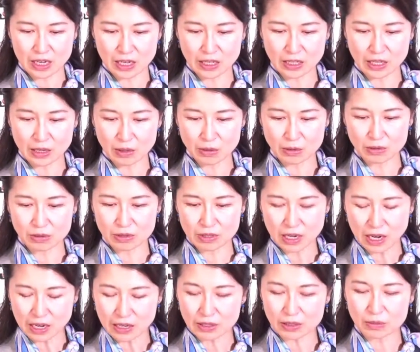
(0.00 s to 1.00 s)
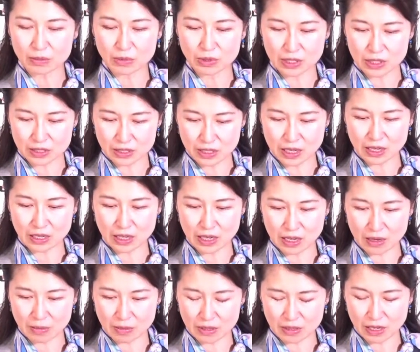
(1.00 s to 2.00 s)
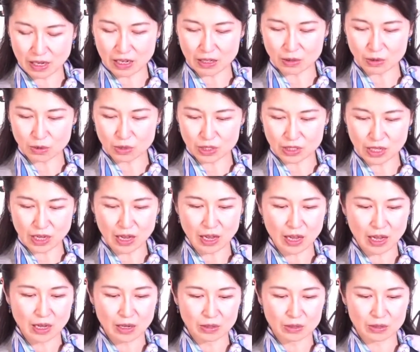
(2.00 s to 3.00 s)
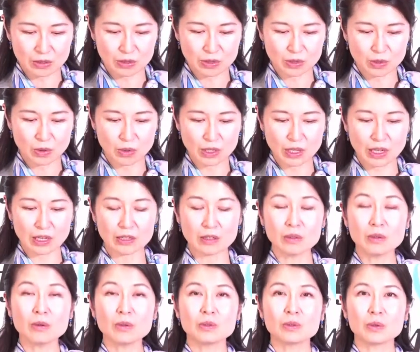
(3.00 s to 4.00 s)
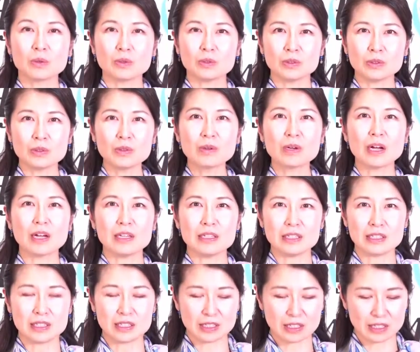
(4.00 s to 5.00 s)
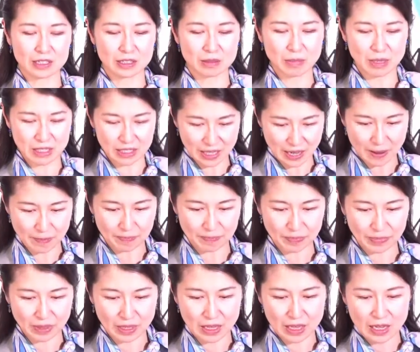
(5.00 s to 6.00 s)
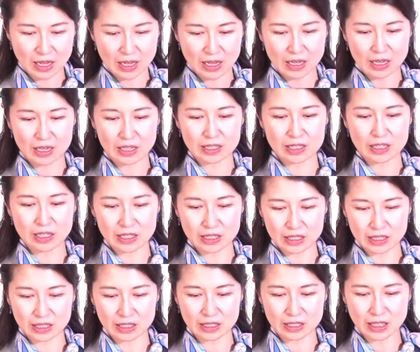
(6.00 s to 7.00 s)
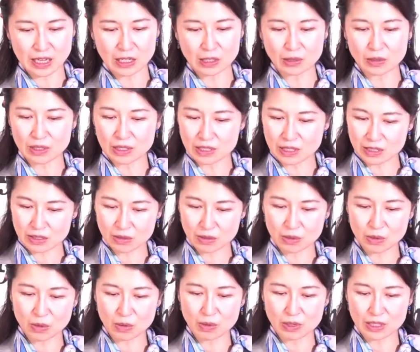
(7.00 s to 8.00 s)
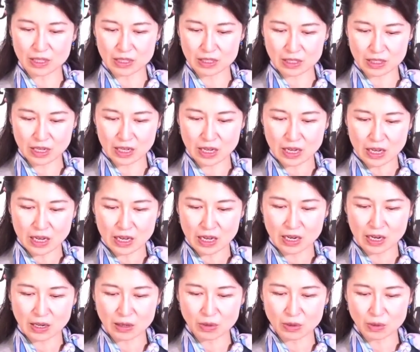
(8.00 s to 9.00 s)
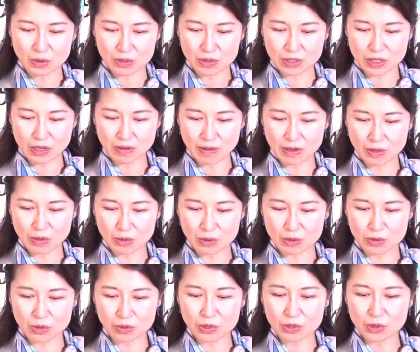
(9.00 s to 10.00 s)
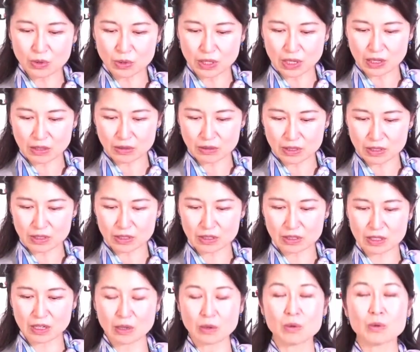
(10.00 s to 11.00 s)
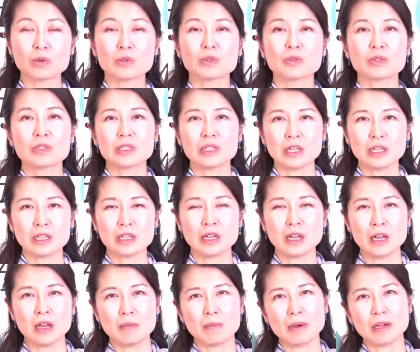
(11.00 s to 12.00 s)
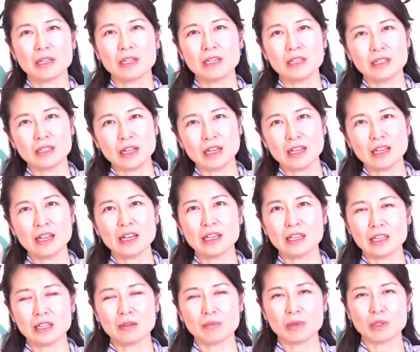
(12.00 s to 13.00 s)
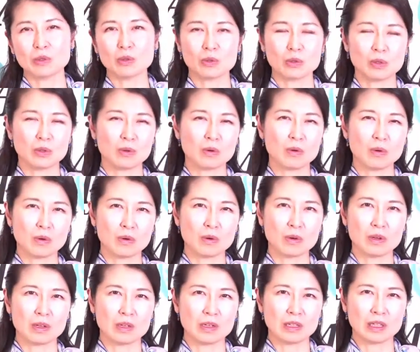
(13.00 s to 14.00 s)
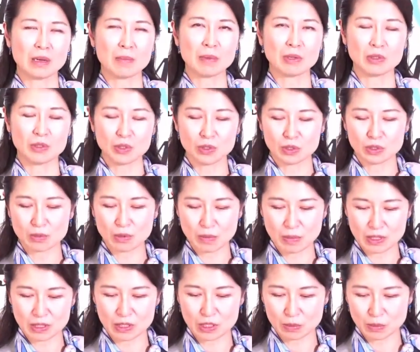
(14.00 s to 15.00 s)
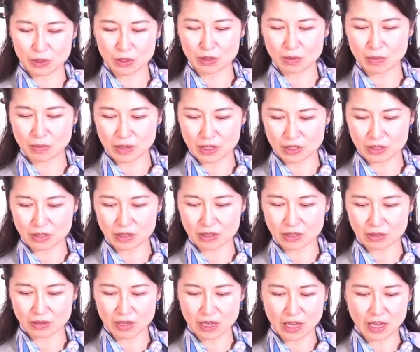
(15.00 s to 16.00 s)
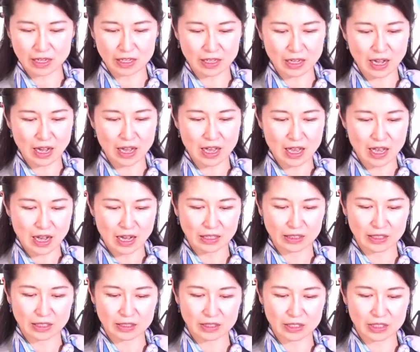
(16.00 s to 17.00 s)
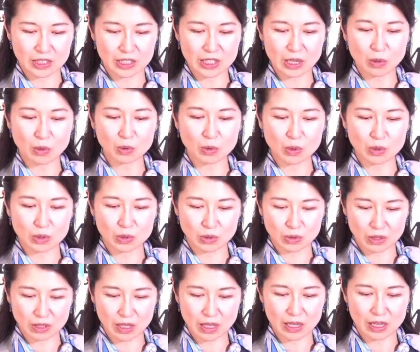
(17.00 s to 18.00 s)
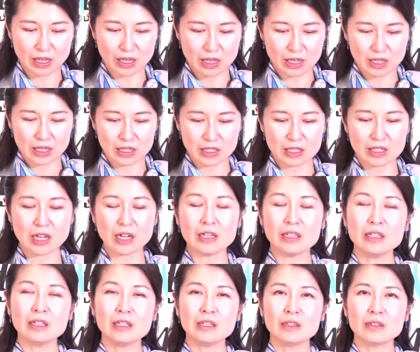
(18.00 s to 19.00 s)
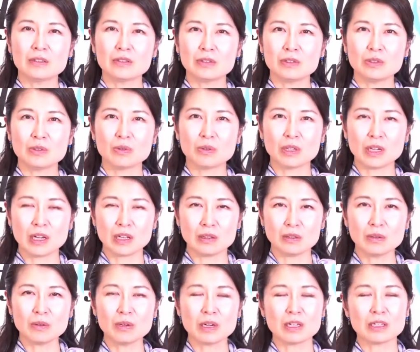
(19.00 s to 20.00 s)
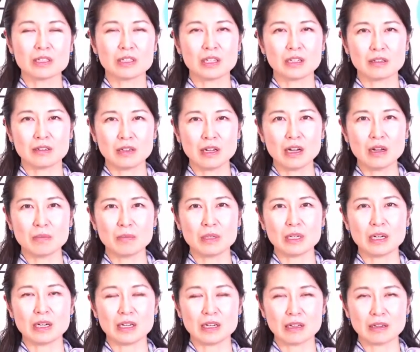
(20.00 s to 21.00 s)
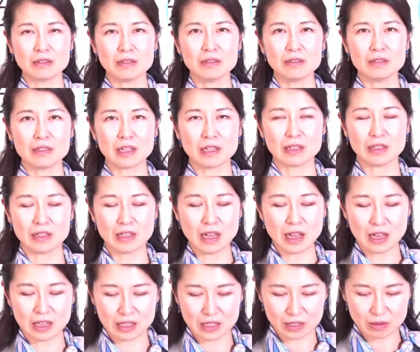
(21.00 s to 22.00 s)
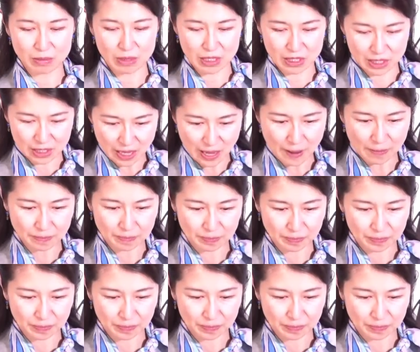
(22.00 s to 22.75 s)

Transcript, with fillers: 帝国海軍もですね、警備犬として軍用犬の導入を開始しました。しかし大東亜戦争以降はですね、連合軍側の軍用犬の技術が向上したり、まあ、近代兵器、まあ、どんどんこう弾の威力も増す、スピードも増すっていう兵器が発達したことによって次第に軍用犬の活躍が見られなくなっていきました。